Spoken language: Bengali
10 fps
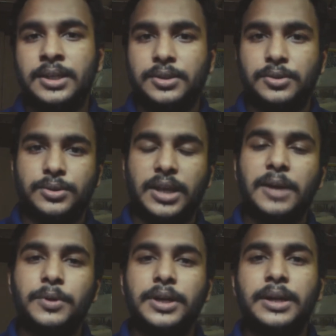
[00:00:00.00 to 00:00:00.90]
তো
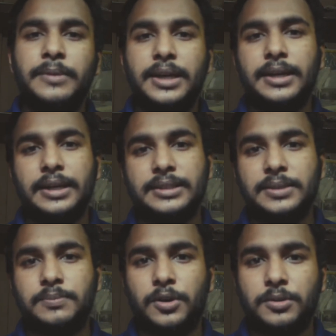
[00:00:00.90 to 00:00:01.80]
তারপরে আমাকে ডাক্তার
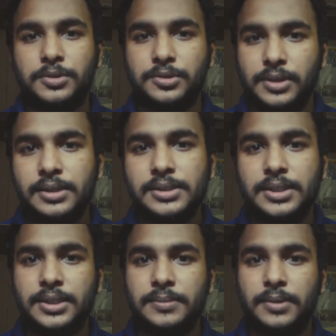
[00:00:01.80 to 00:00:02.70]
পরামর্শ দেন
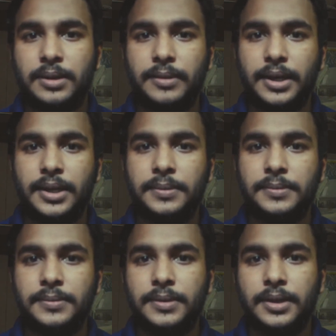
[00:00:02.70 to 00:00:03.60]
যে আমাকে
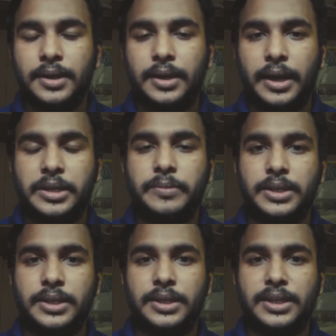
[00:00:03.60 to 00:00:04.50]

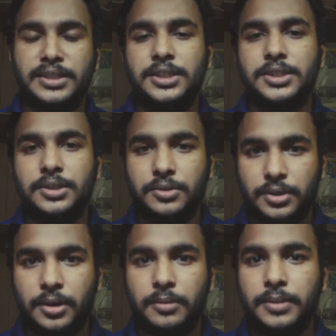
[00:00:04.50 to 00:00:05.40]
অ্যান্টিবায়োটিক ইঞ্জেকশন
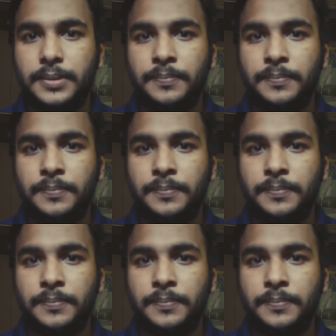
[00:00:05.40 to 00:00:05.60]
করতে হবে